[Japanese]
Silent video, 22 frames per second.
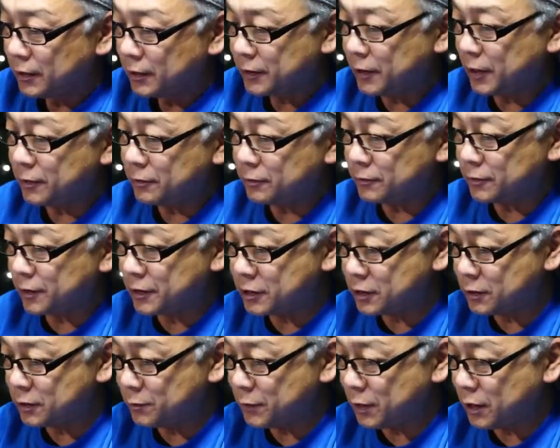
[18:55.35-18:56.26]
タイトルは
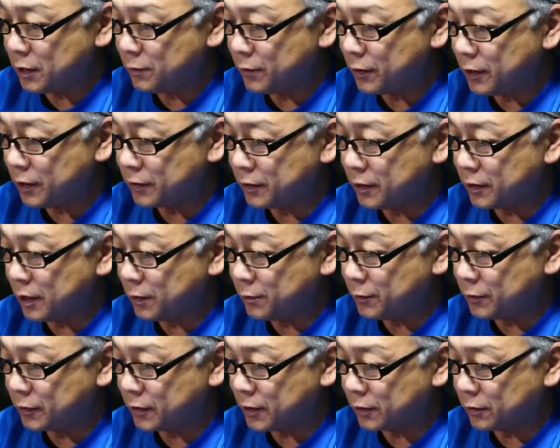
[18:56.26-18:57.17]
1枚目がね
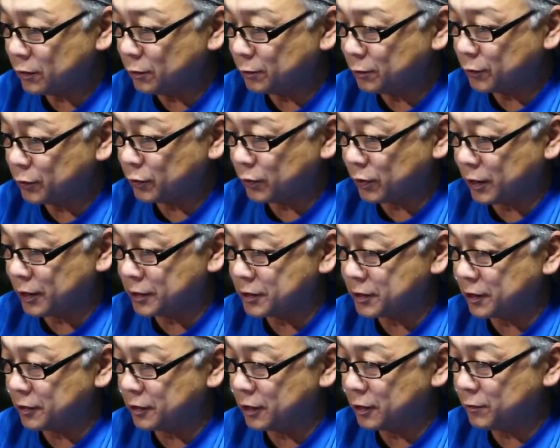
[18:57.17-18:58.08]
ぶたと元愛
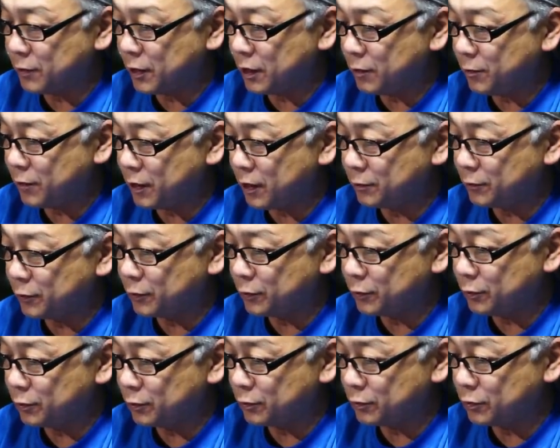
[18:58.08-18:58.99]
車、2枚目が
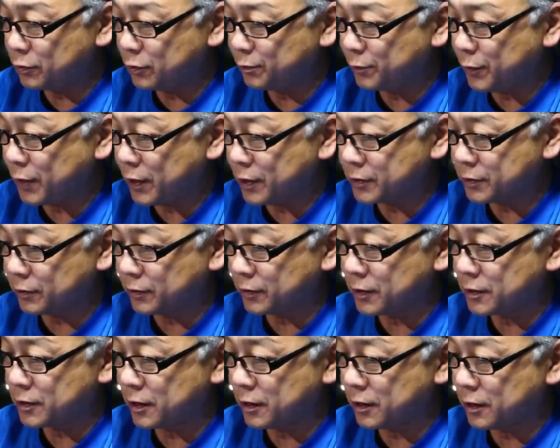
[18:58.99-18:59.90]
モノクロバージョン
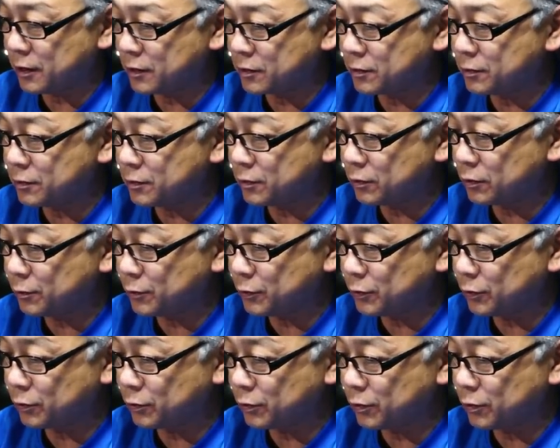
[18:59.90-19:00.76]
です。えー、通常とモノクロ